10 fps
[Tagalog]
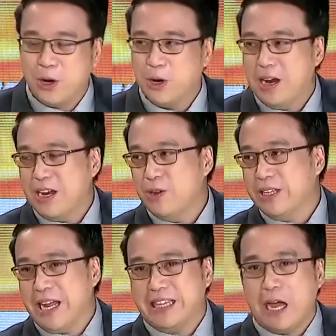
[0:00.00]

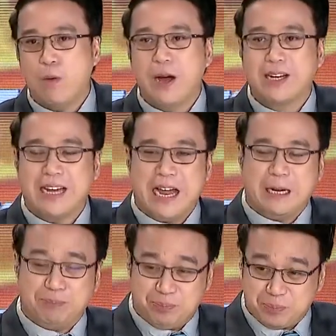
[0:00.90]
or yung
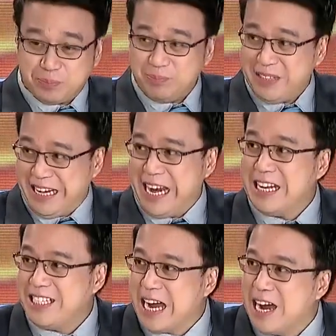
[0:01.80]
tinatawag na
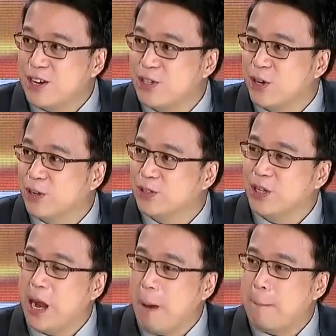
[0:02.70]

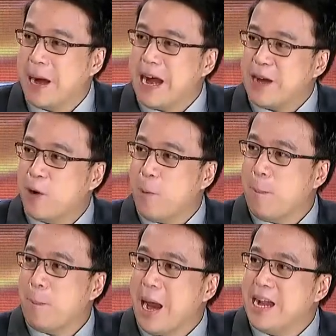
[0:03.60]
injunction
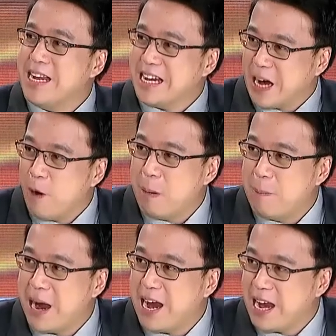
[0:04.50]
para i-compelled.
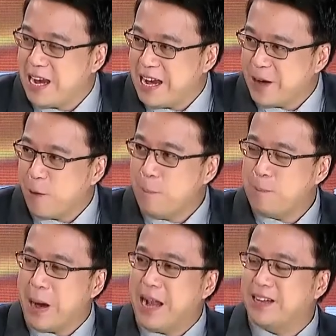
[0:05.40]
Ikaw,
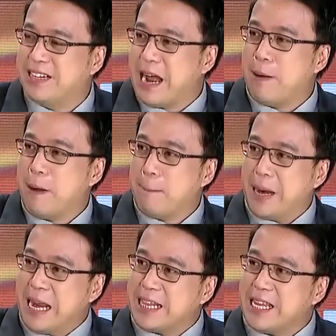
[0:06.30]
babae, i-compelled
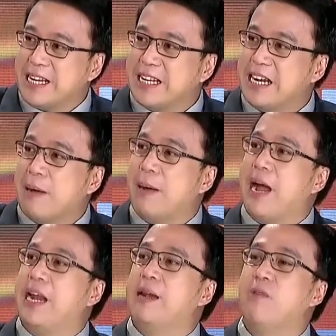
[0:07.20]
ka. Pilitin
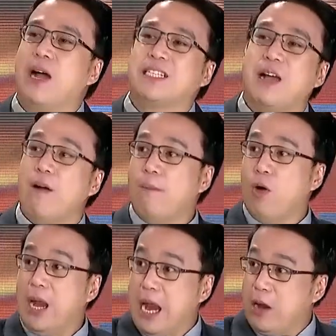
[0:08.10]
ka na mahalin mo ang
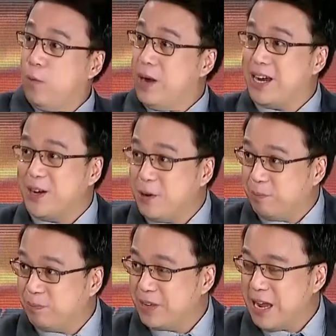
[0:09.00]
asawa mo uli.
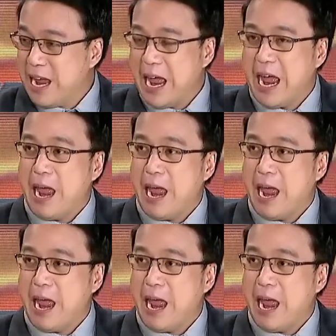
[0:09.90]
Walang ganun.